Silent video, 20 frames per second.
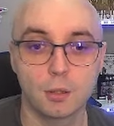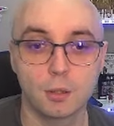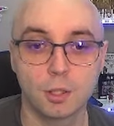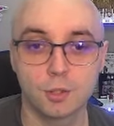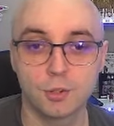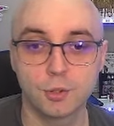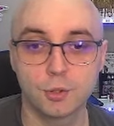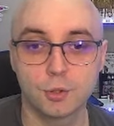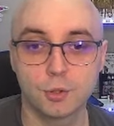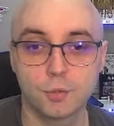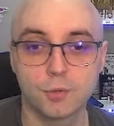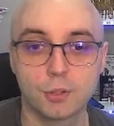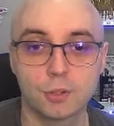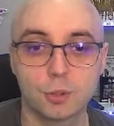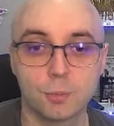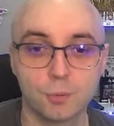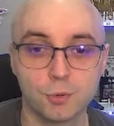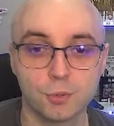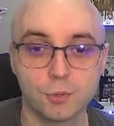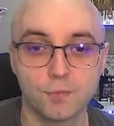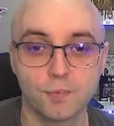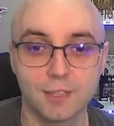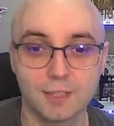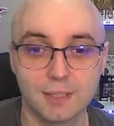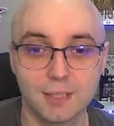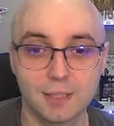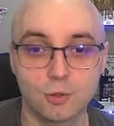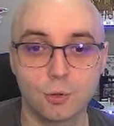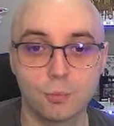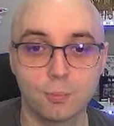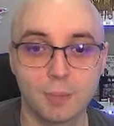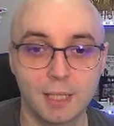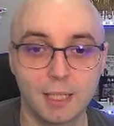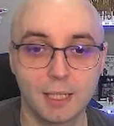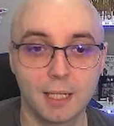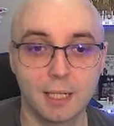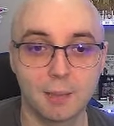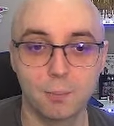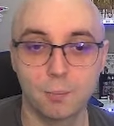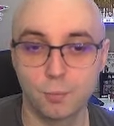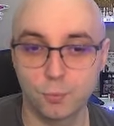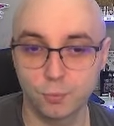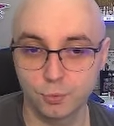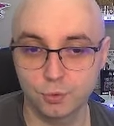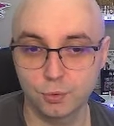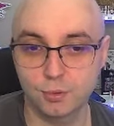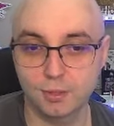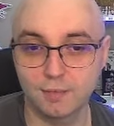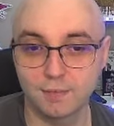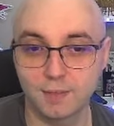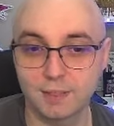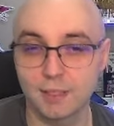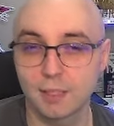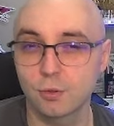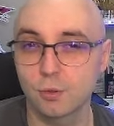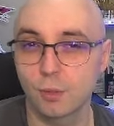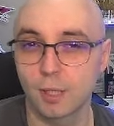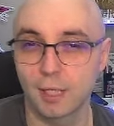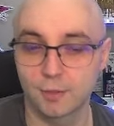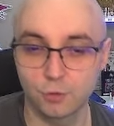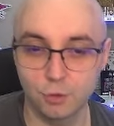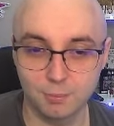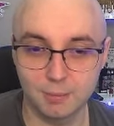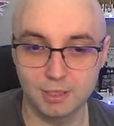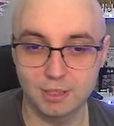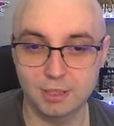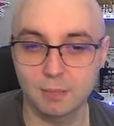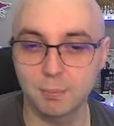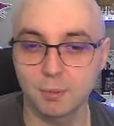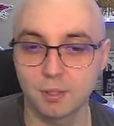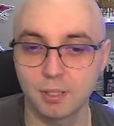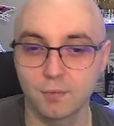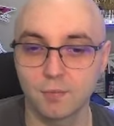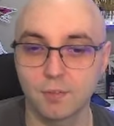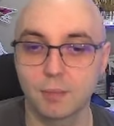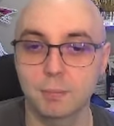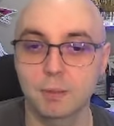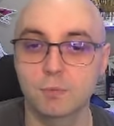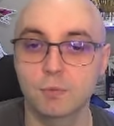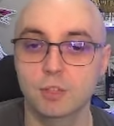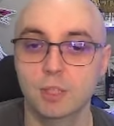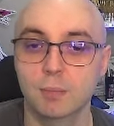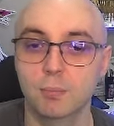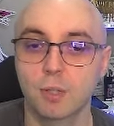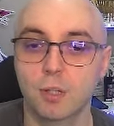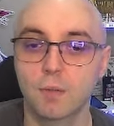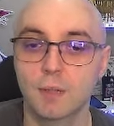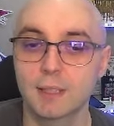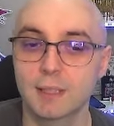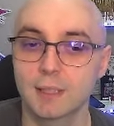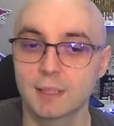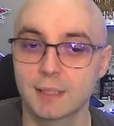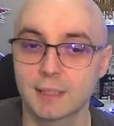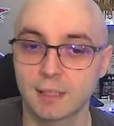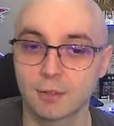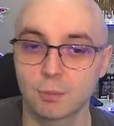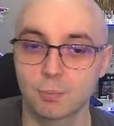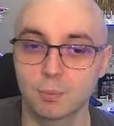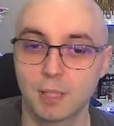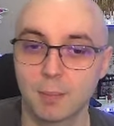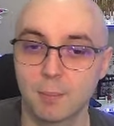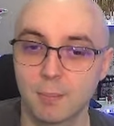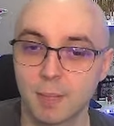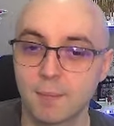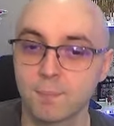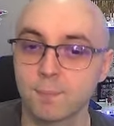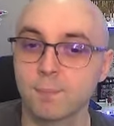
lorsque votre monstre Far Star combat un monstre de l'adversaire durant la matchs step en effet rapide, vous allez pouvoir envoyer cette carte depuis la main